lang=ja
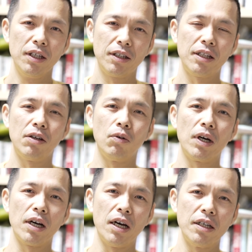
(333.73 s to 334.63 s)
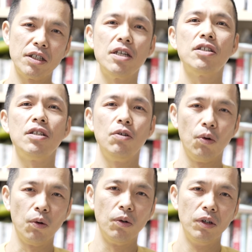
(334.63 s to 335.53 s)
ただのなんか精神
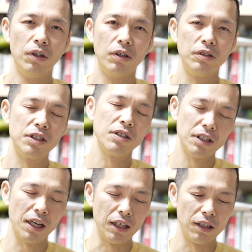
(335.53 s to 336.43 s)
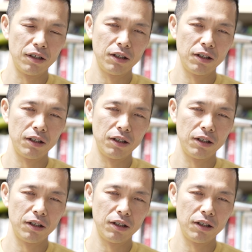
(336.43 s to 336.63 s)
論に過ぎない